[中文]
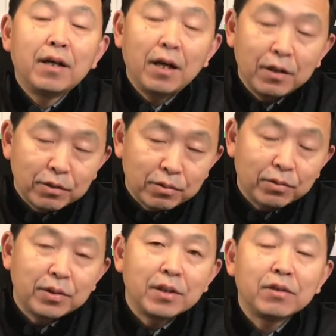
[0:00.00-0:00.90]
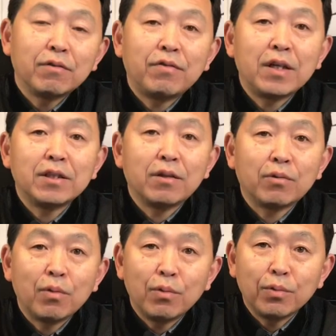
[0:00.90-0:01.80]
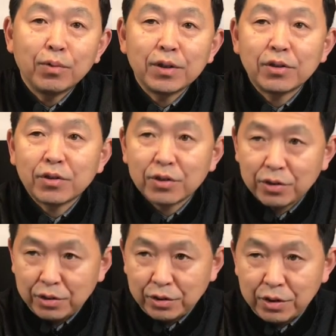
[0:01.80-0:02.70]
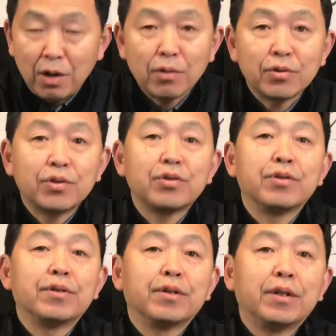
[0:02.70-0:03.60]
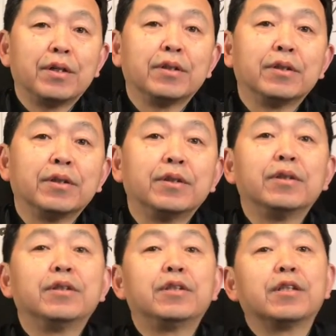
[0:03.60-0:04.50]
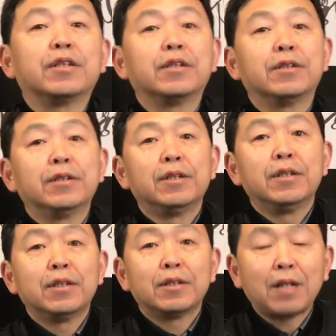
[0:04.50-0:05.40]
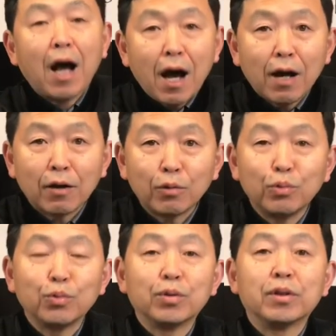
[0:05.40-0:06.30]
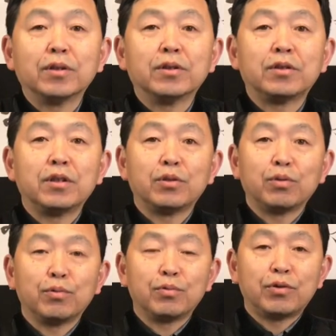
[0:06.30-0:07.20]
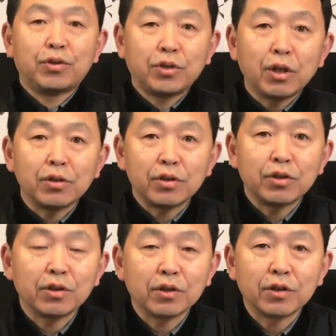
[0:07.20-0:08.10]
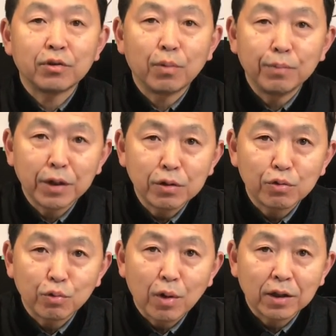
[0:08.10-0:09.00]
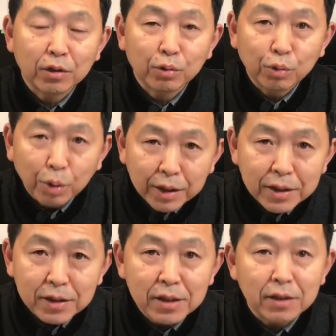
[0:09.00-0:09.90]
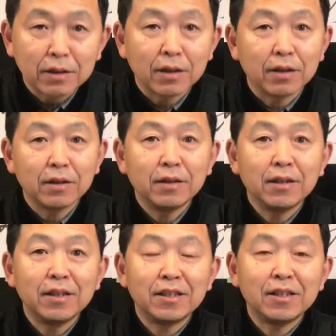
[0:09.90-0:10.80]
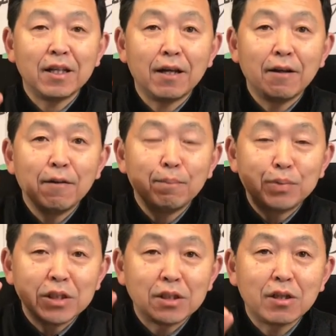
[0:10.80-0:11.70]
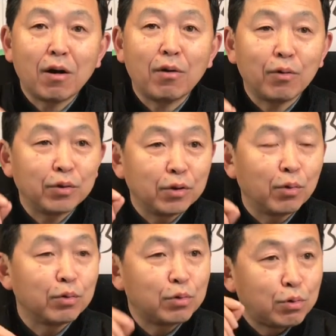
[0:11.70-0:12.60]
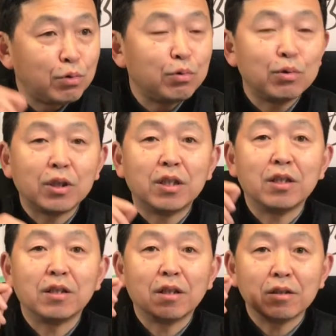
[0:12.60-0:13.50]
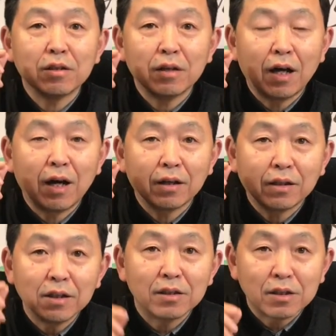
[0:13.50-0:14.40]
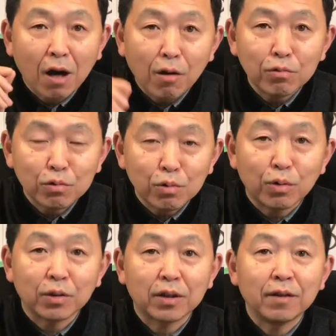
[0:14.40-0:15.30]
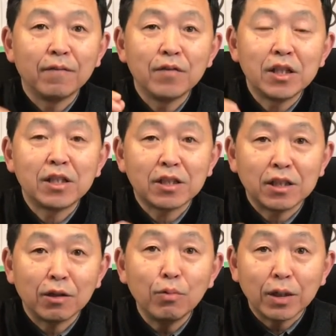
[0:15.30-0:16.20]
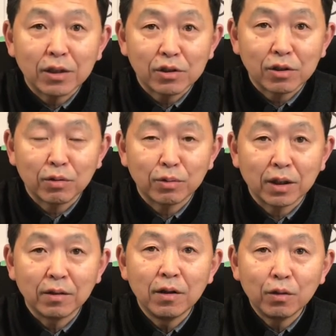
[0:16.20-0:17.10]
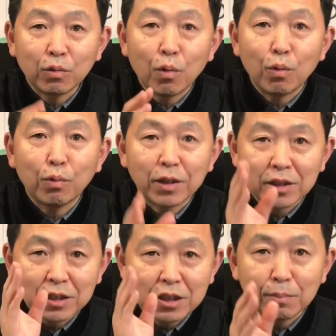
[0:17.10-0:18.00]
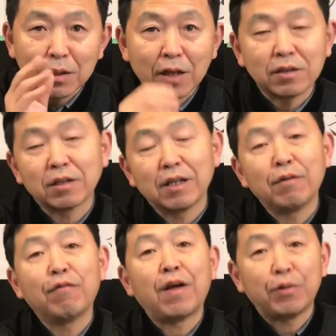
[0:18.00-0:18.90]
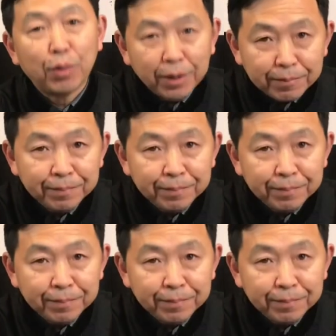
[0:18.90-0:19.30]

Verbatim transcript: 很多人就发现，郭文贵只要是和这个大陆的这种政治的这种民主化的推进的一些比较有具体的啊可以操作的一些行为的时候呢，郭文贵基本上是给予反对。